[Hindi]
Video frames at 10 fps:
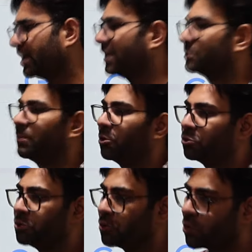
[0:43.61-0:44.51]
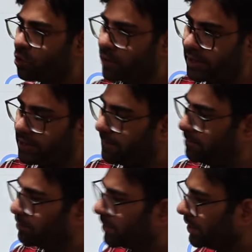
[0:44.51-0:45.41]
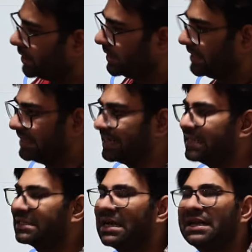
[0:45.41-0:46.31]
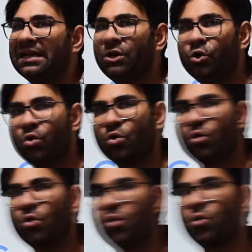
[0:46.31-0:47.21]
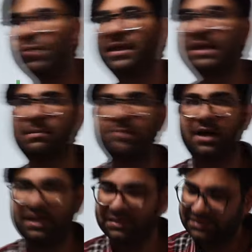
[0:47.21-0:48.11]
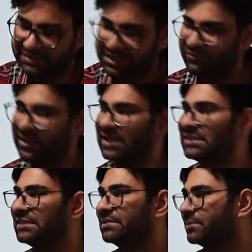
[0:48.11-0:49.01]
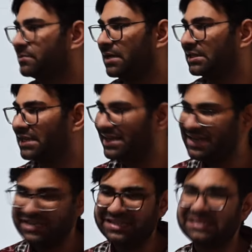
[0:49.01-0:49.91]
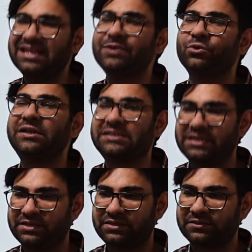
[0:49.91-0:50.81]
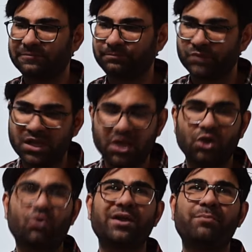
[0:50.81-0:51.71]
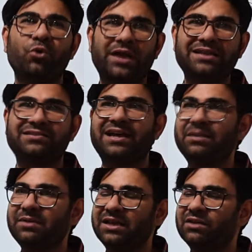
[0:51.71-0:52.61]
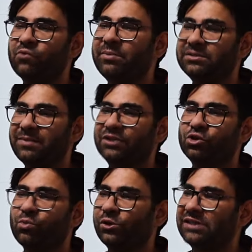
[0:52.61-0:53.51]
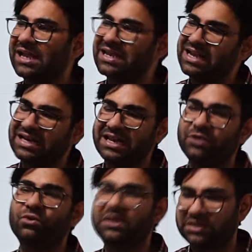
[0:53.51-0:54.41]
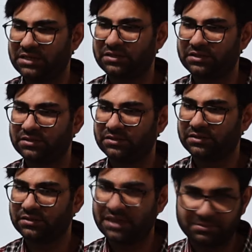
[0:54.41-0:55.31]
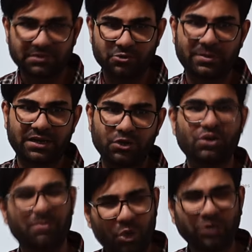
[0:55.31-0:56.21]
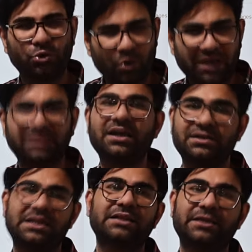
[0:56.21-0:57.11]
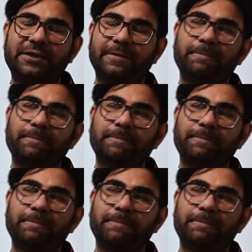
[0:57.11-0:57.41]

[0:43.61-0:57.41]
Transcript: आस पड़ोसियों को खोया है इतने सारे लोगों को खोने के बाद सिर्फ एक ही चीज़ समझ में आती है कि ये चीज़ नहीं होनी चाहिए थी कोई बुरा इंसान भी है ना वो भी इस बात को बोलता है कि यार नहीं होना चाहिए था आप समझ पा रहे हैं क्योंकि बहुत दुखद घटना थी